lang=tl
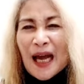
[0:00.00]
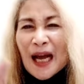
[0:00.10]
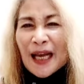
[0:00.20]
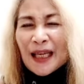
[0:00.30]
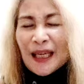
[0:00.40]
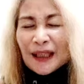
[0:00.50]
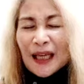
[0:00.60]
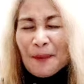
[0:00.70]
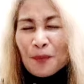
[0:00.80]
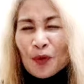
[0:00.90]
ay
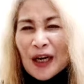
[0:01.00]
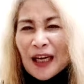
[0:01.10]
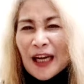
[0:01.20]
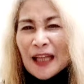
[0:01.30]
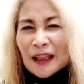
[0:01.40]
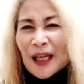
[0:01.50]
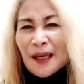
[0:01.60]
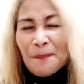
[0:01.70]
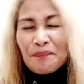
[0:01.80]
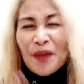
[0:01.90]
itapon na rin
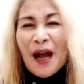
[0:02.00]
natin